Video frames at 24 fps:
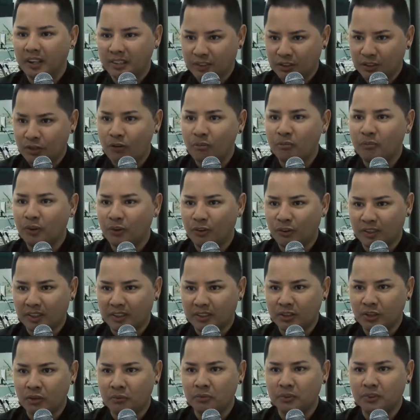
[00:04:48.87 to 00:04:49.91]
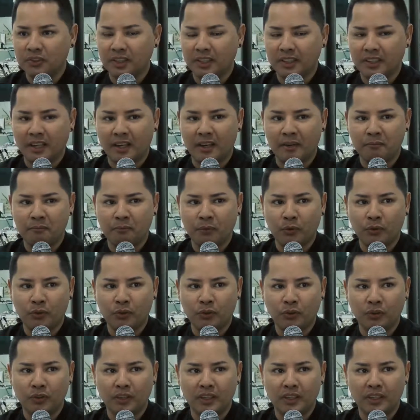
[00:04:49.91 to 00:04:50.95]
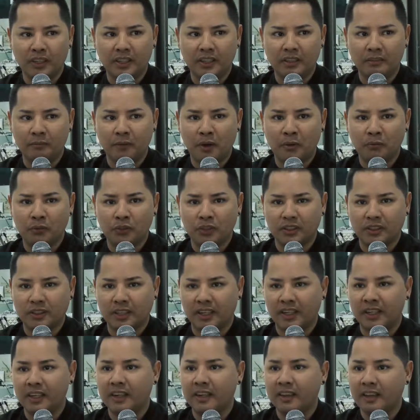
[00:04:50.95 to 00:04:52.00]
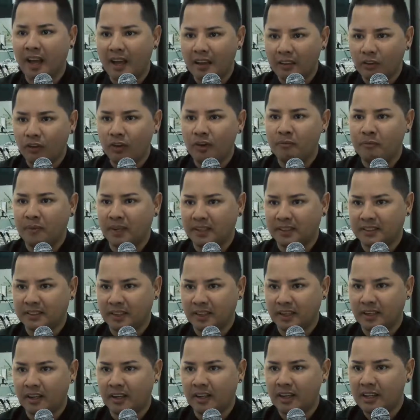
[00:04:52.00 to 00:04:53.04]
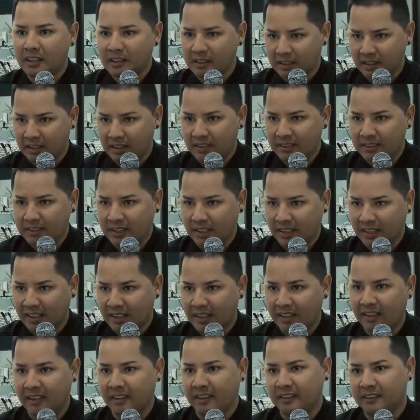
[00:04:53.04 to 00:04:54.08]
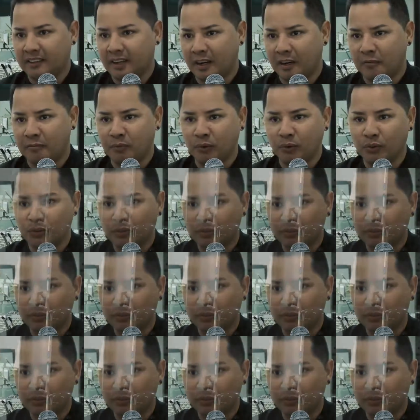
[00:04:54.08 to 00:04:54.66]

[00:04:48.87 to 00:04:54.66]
somos lo que somos en Tarapoto y vamos a seguir dándole para ser líderes acá en Tarapoto.